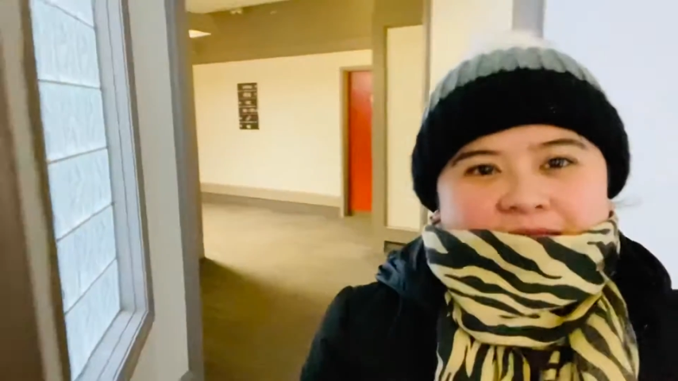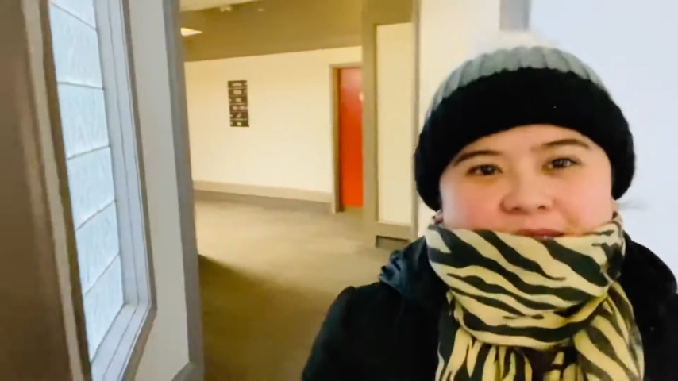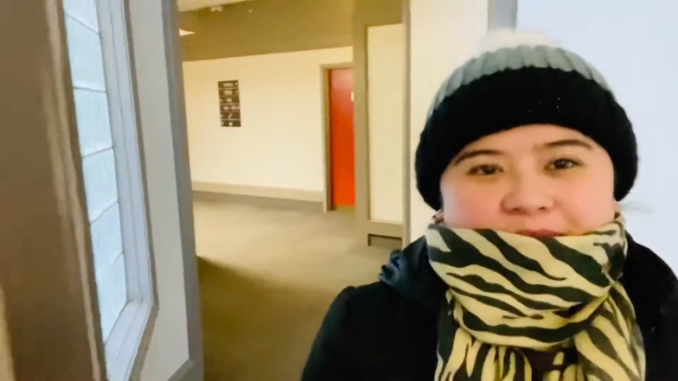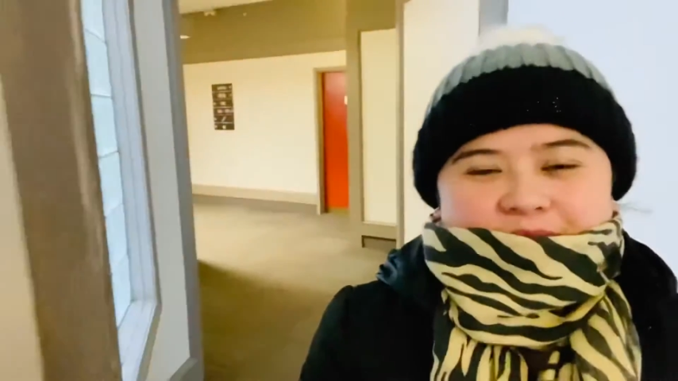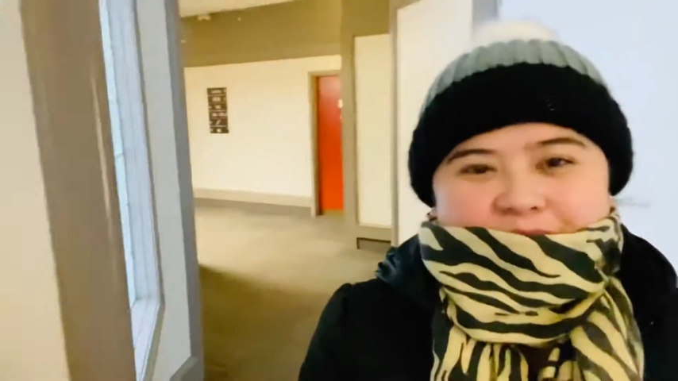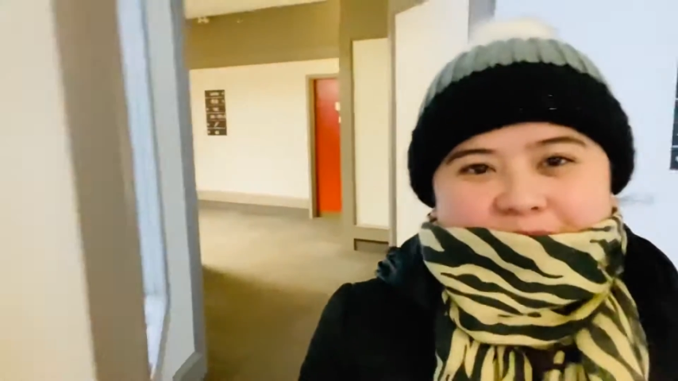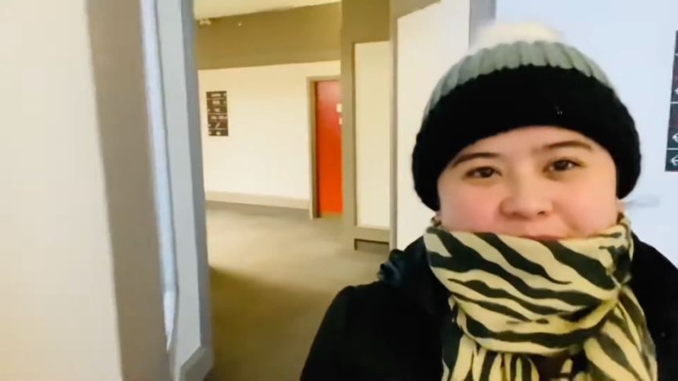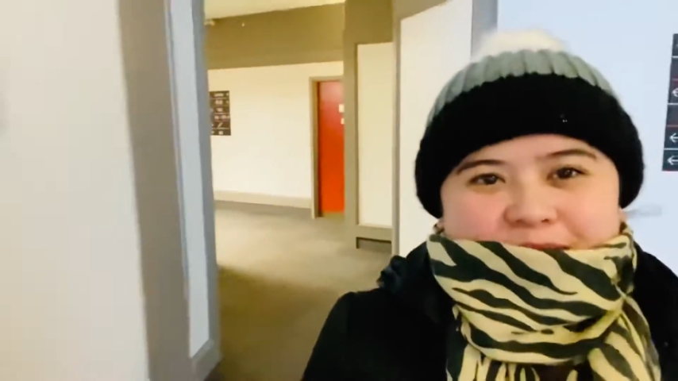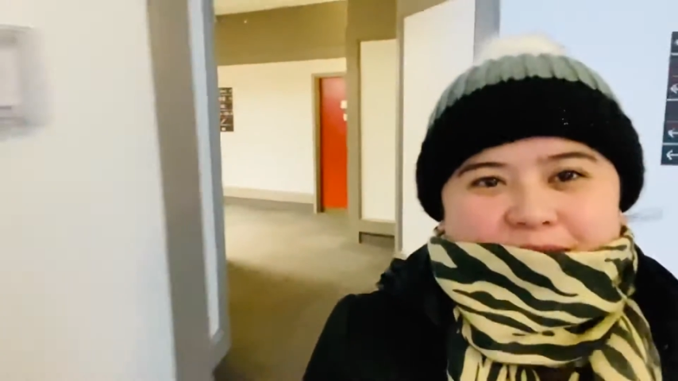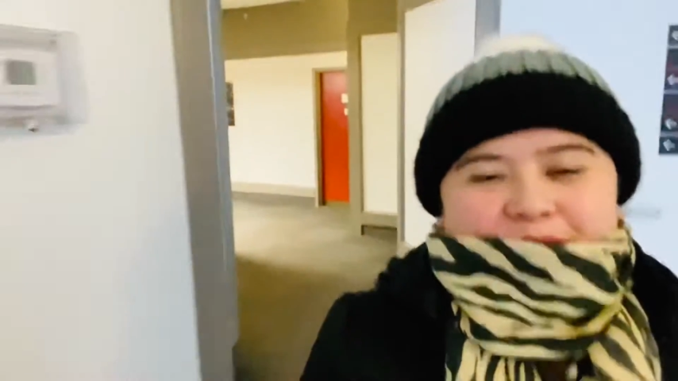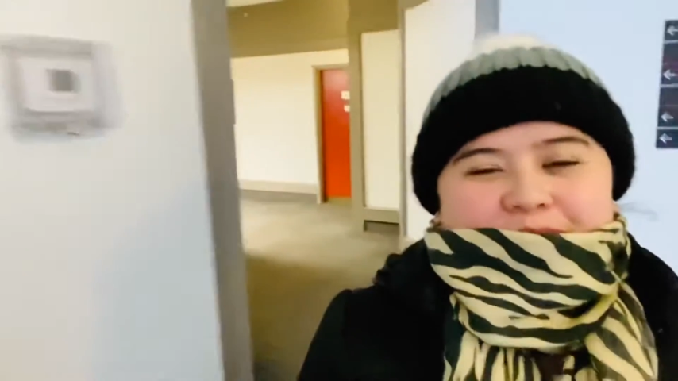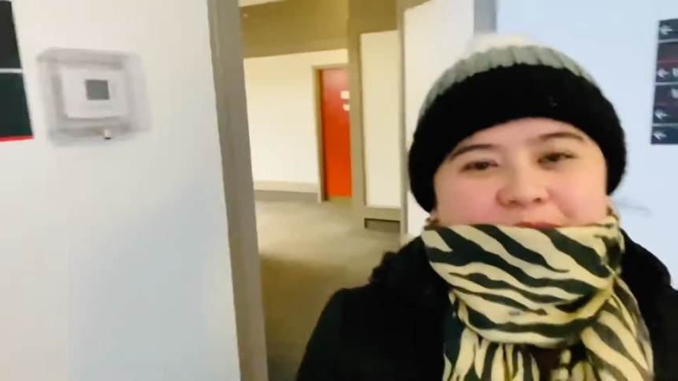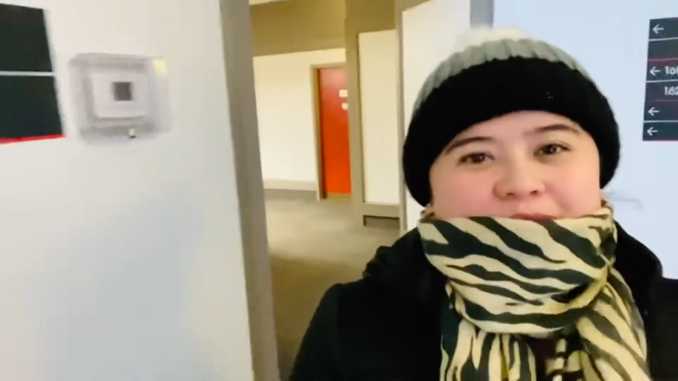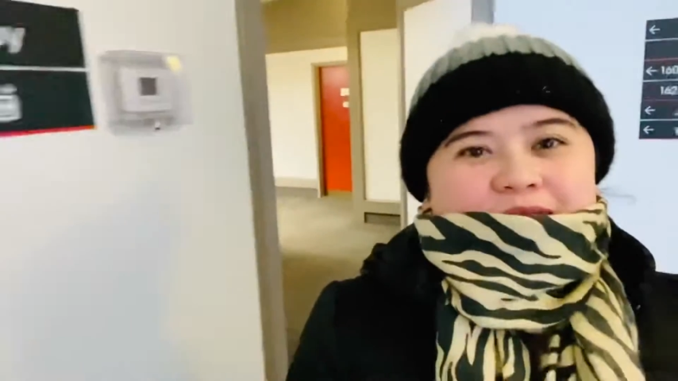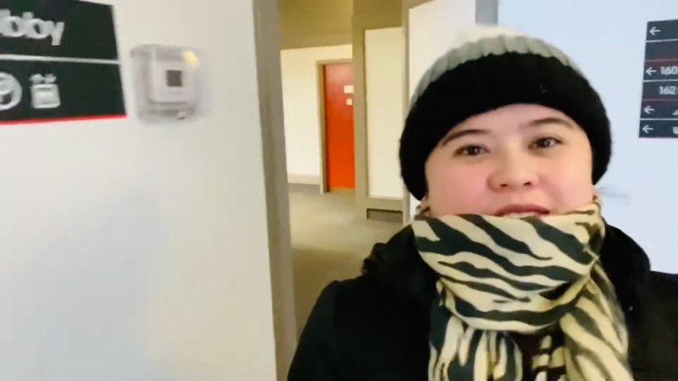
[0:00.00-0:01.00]

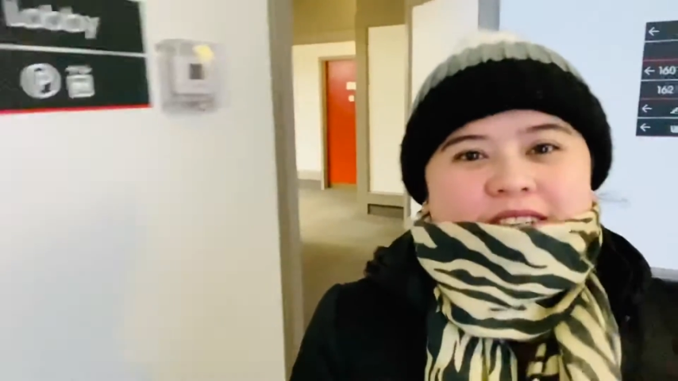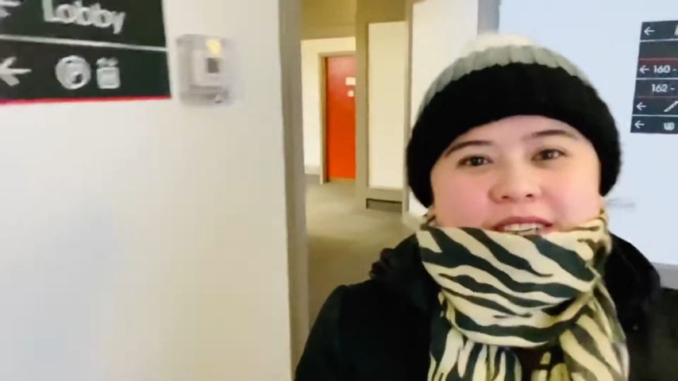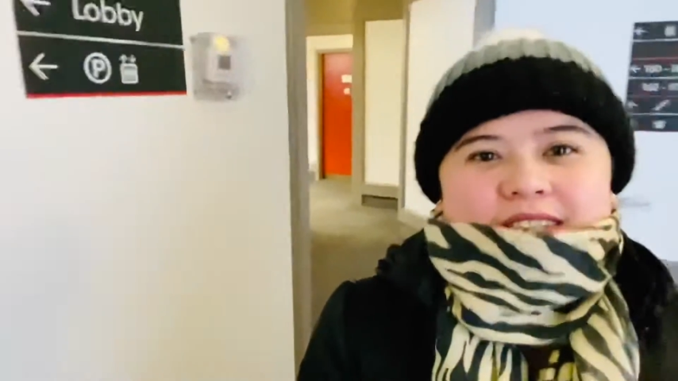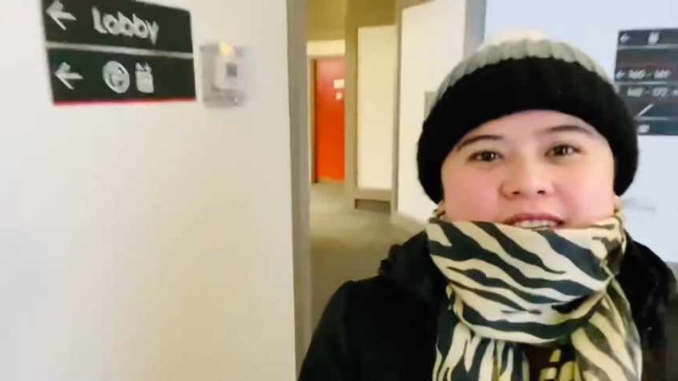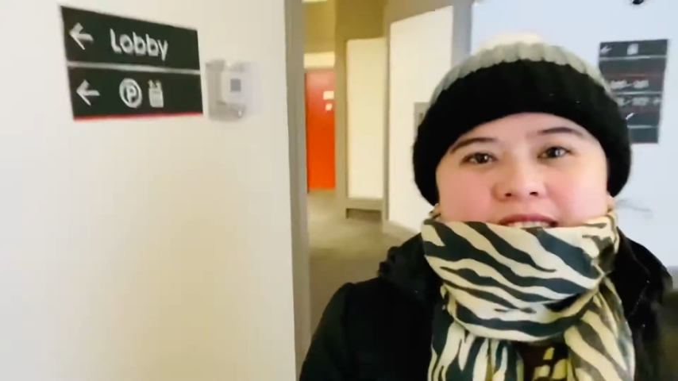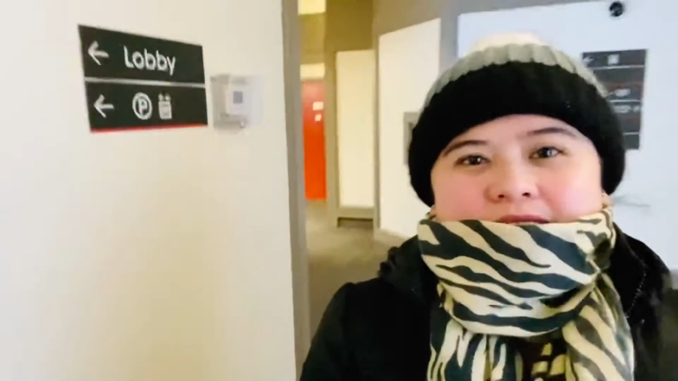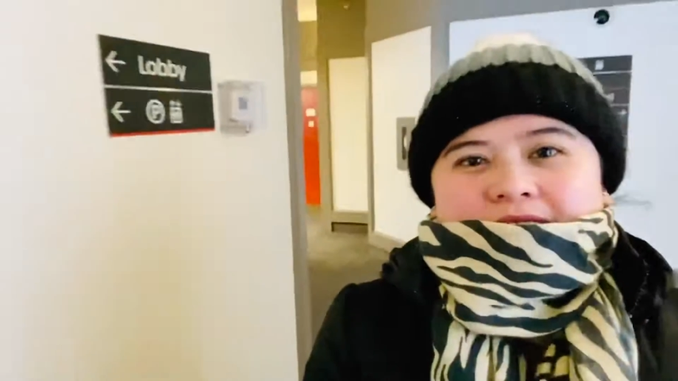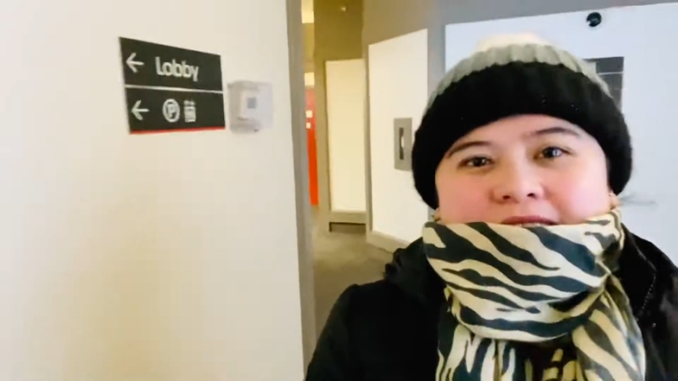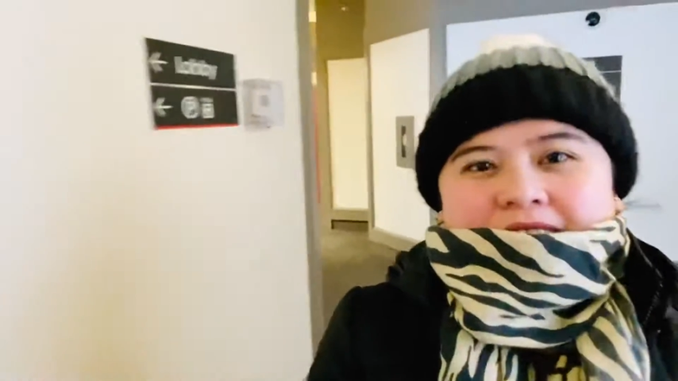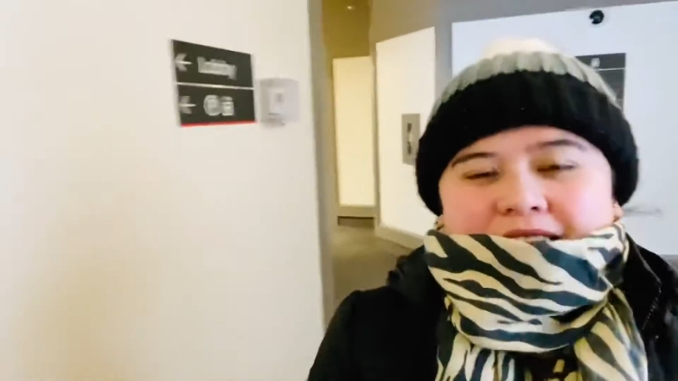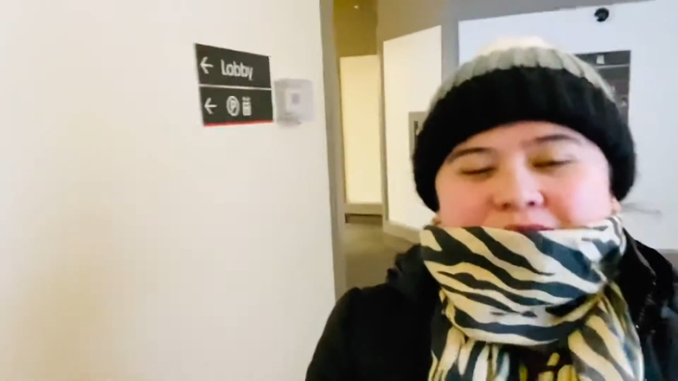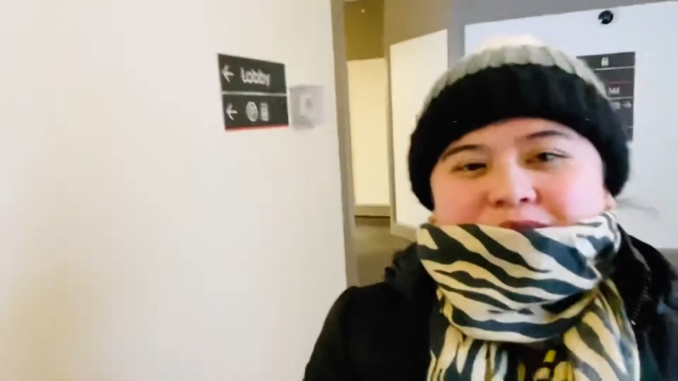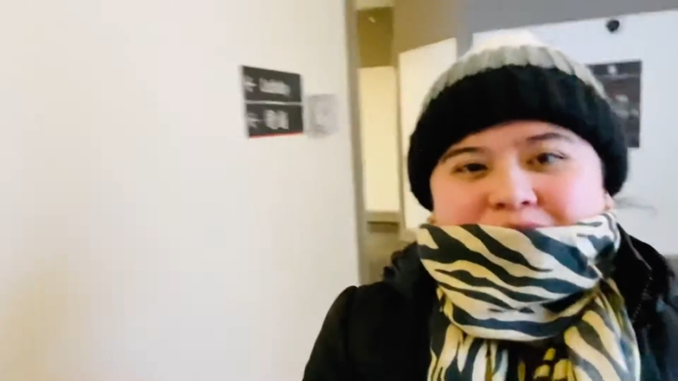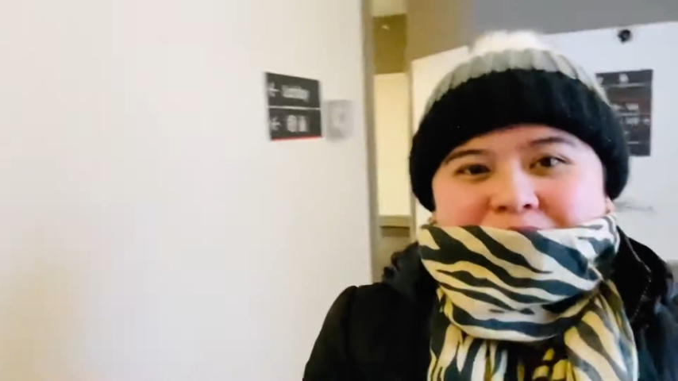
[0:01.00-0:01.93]
So, eto